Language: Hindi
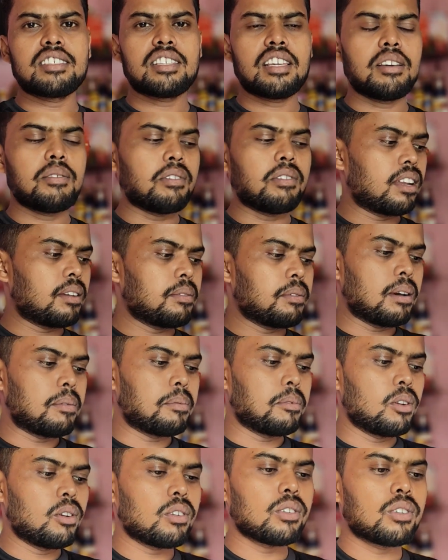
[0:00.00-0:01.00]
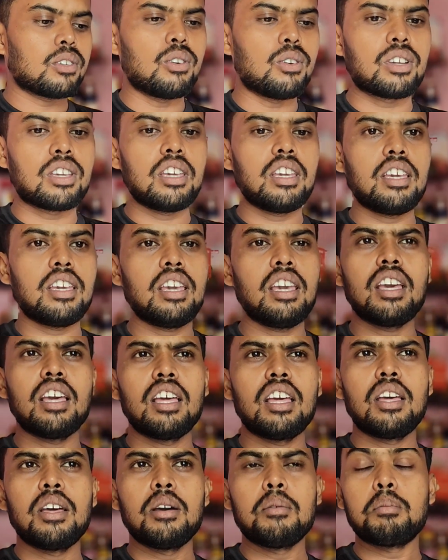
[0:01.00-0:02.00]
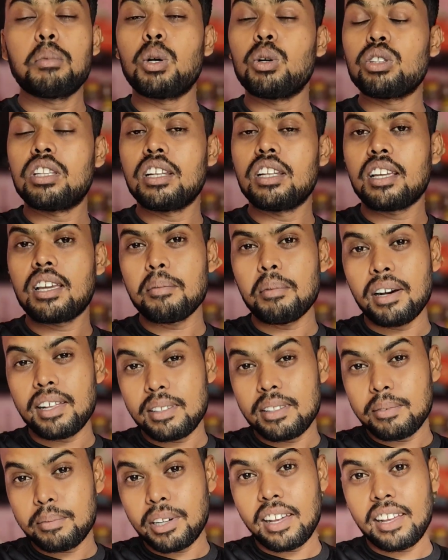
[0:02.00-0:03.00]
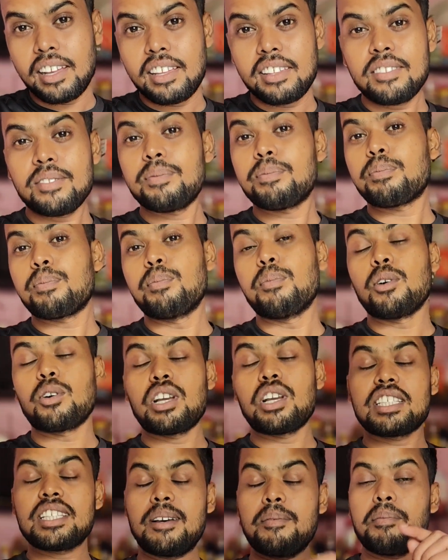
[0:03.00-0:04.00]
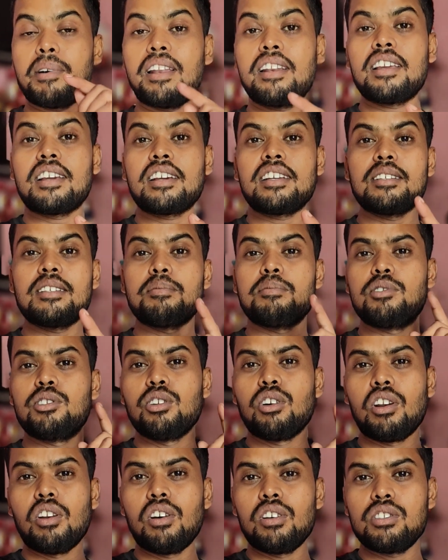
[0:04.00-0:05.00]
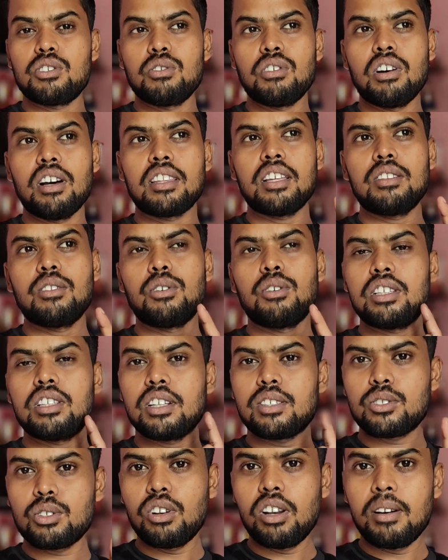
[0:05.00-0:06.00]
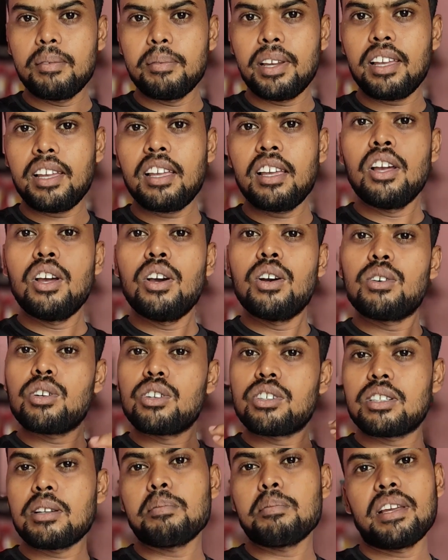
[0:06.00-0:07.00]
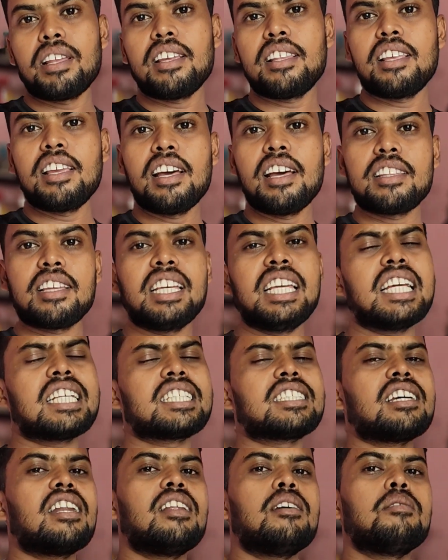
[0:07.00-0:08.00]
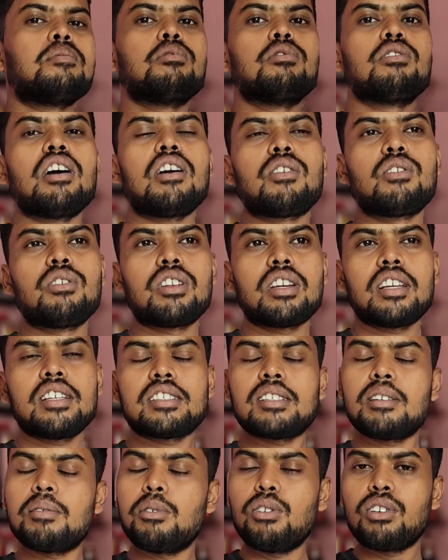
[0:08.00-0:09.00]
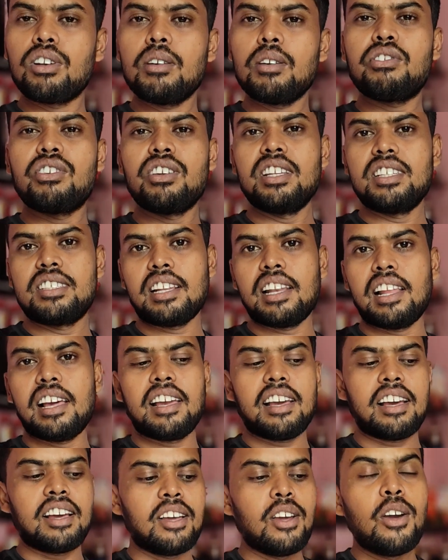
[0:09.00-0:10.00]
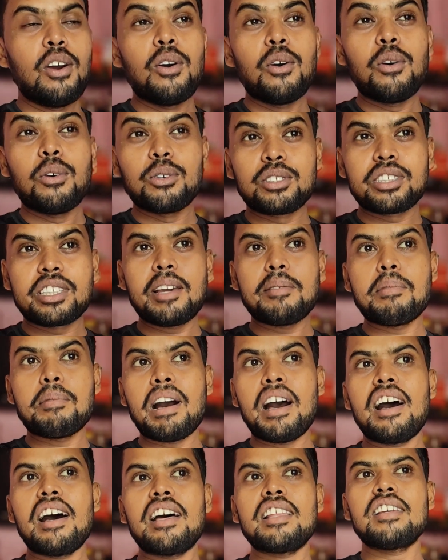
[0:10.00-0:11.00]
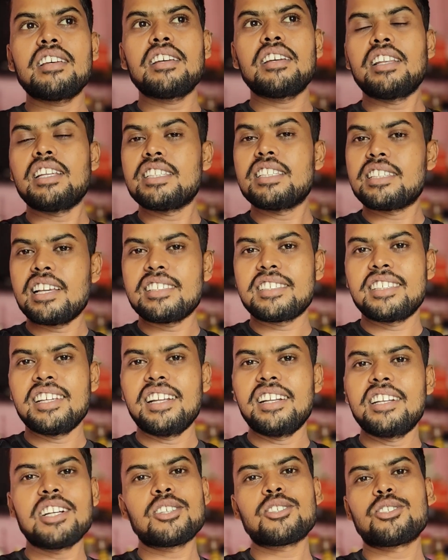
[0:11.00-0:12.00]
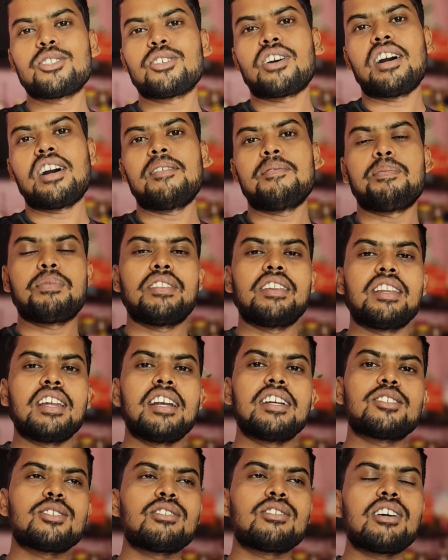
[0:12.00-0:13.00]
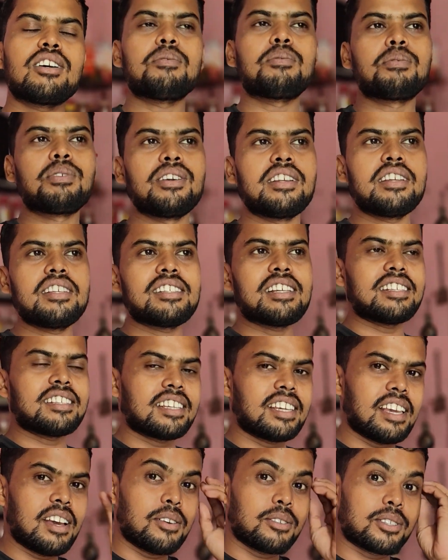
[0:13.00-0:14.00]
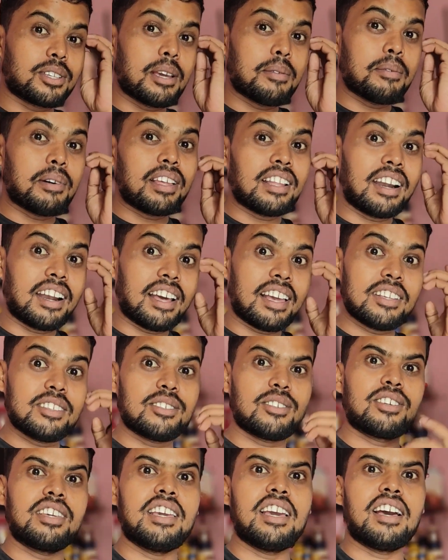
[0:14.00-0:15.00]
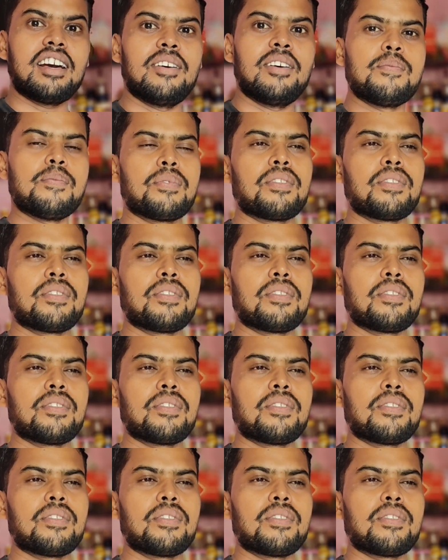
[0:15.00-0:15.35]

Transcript: इसके बारे में हम लोग क्योंकि बहुत दिन के बाद बड़ा है मुकेश अम्बानी का जब जियो लॉन्च हुआ था 2016 में उस टाइम फ्री दिया था एक साल में पूरा कूट के सब लोग ने फ्री चलाया उसके बाद रिचार्ज किया डेढ़ सौ का डेढ़ सौ का फ्री रिचार्ज किया उसके बाद अढ़ाई सौ किया